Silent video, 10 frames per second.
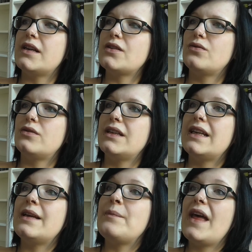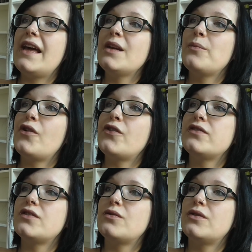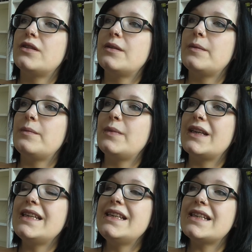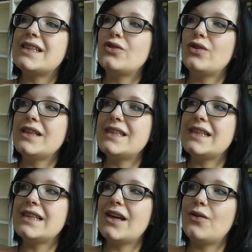Also ähm, Edinburgh zu äh, Beginn des 19.